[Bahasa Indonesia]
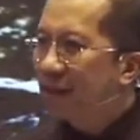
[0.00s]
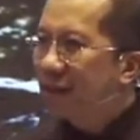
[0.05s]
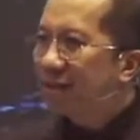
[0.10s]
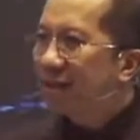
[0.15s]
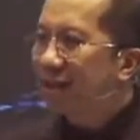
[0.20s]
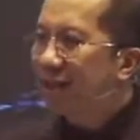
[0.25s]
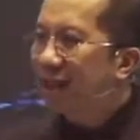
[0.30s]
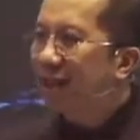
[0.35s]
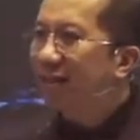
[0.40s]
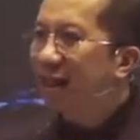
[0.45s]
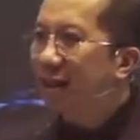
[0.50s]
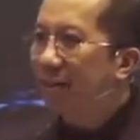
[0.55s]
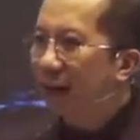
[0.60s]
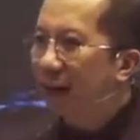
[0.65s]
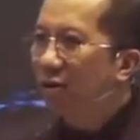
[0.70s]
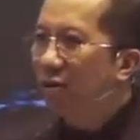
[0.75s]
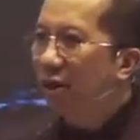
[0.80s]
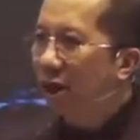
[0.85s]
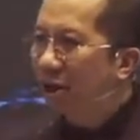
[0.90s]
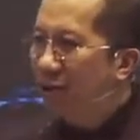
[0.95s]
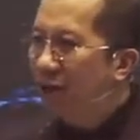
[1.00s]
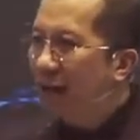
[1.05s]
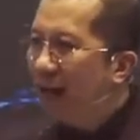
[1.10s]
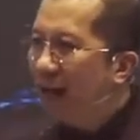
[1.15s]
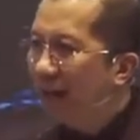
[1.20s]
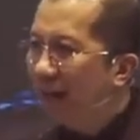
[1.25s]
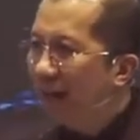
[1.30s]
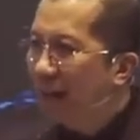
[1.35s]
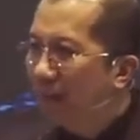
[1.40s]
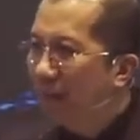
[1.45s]
setan mau kau
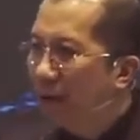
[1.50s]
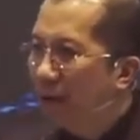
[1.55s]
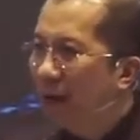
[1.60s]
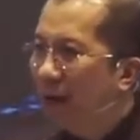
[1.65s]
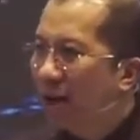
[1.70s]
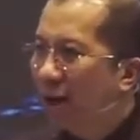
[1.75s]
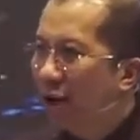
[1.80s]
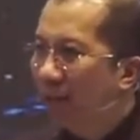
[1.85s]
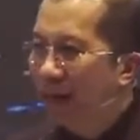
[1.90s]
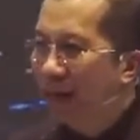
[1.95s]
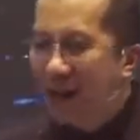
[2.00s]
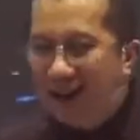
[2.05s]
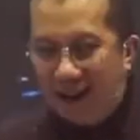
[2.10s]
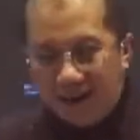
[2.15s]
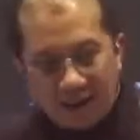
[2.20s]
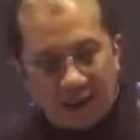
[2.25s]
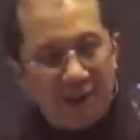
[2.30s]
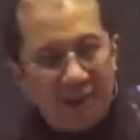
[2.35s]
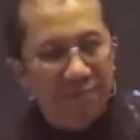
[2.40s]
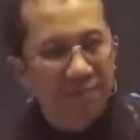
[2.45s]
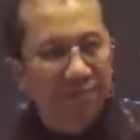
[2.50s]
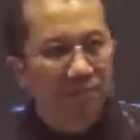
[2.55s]
yakin bahwa kau binasa.